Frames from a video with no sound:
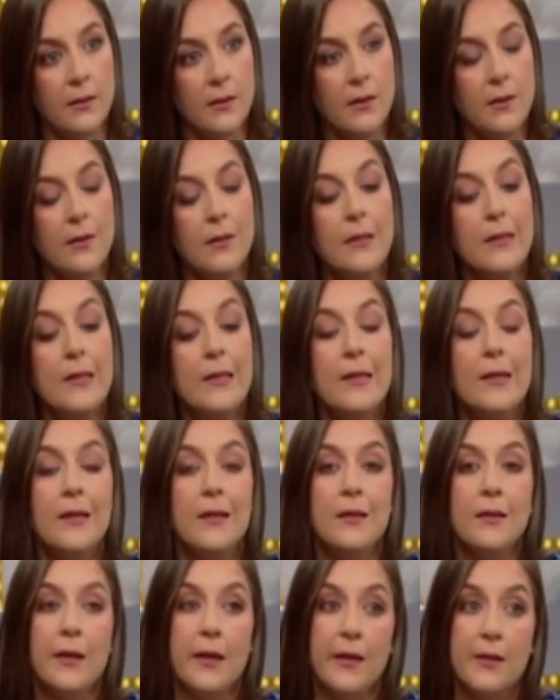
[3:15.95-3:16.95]
Sí.
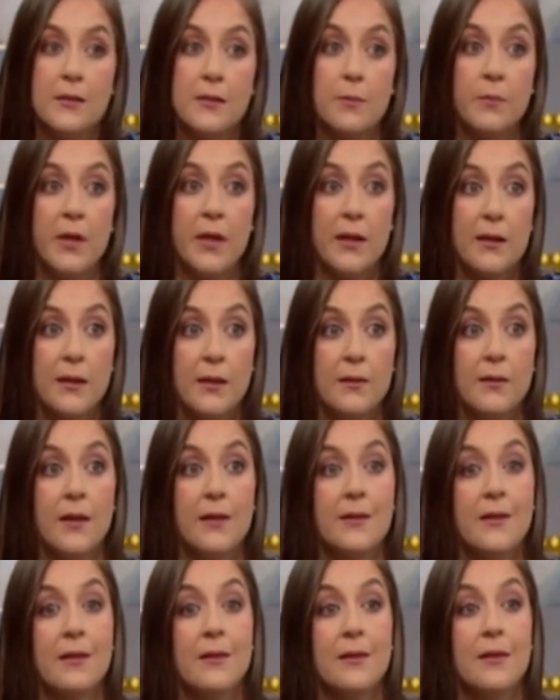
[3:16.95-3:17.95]
Tienes también el
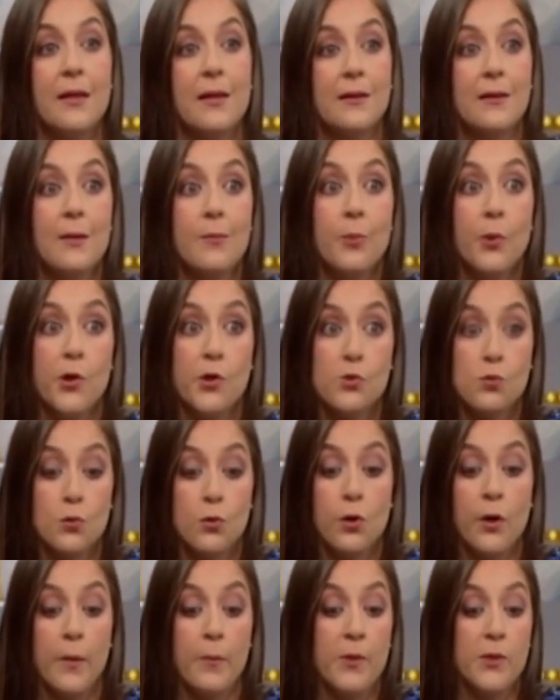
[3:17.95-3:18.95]
detalle del tipo de
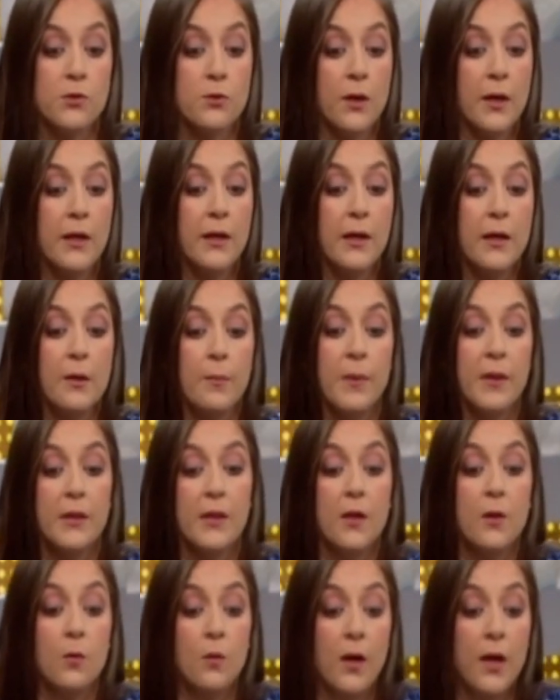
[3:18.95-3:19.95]
sudor. Hay personas que de repente
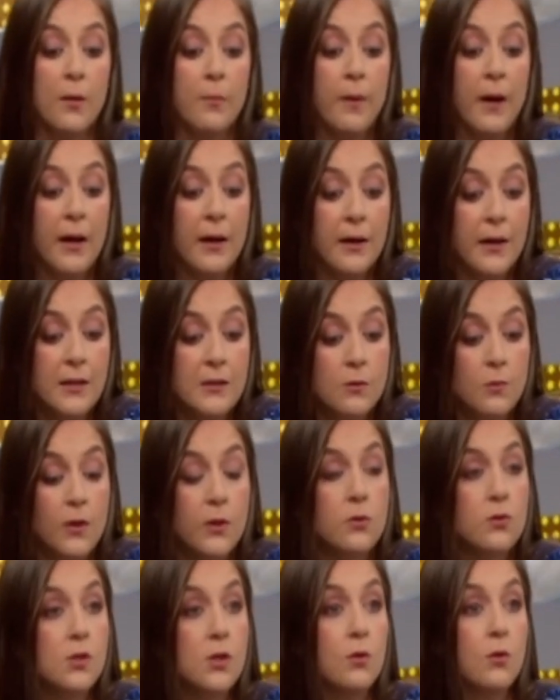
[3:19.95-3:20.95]
con las barras,
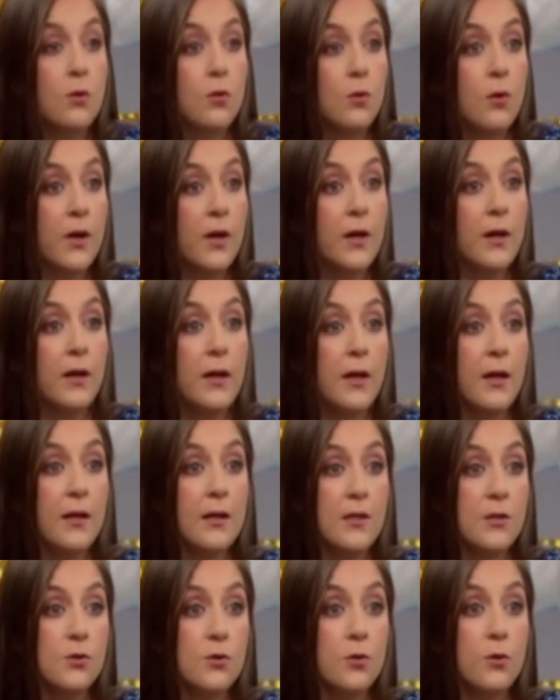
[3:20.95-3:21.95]
cuando se colocan el
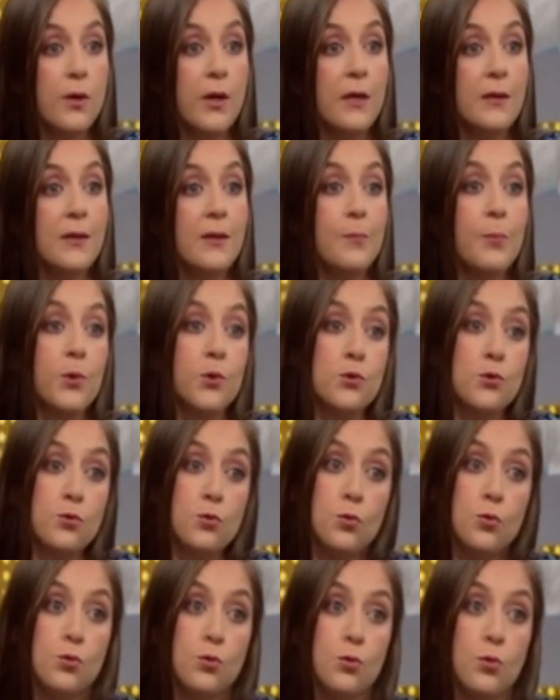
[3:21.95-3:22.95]
desodorante, por
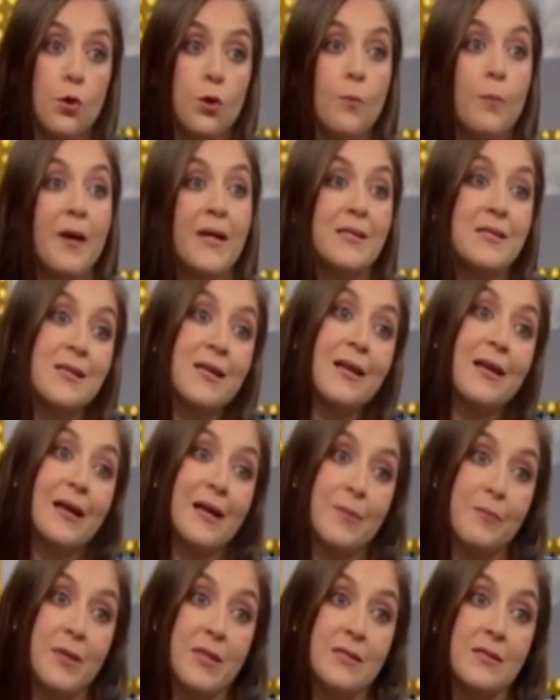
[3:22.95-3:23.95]
su sudor manchan la
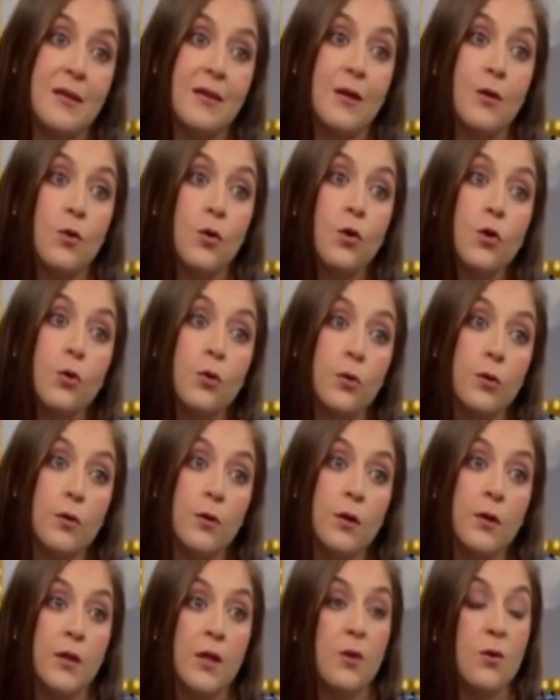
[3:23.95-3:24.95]
camisa de color,
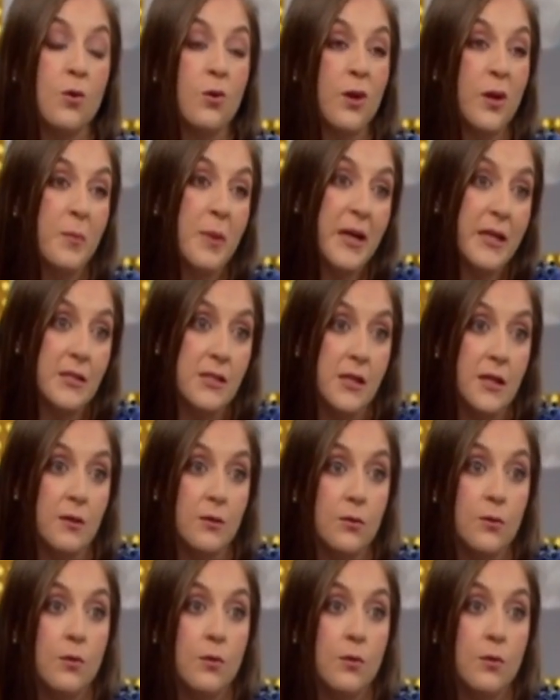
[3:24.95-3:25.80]
de color amarillento.